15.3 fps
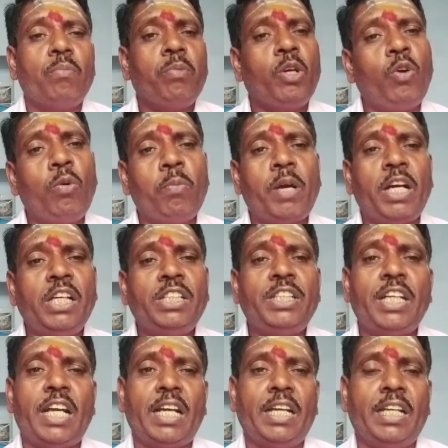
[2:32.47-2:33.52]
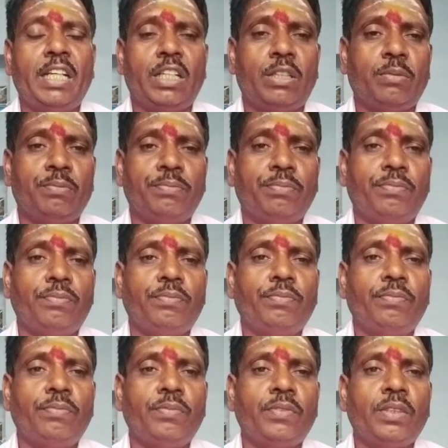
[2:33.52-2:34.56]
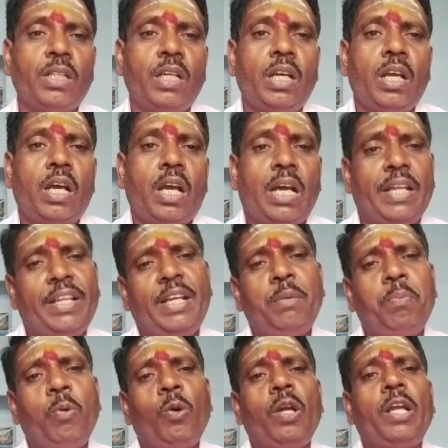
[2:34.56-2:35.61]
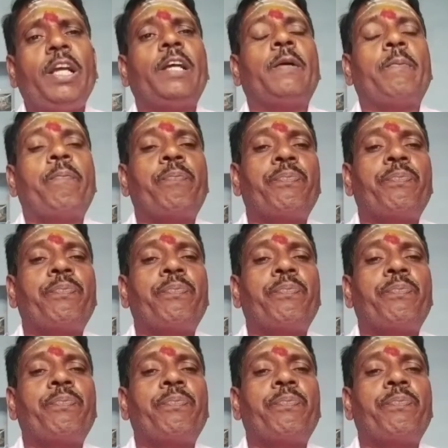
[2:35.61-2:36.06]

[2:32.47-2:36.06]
மிகவும் மகிழ்ச்சியாக இருக்கும் அதே போல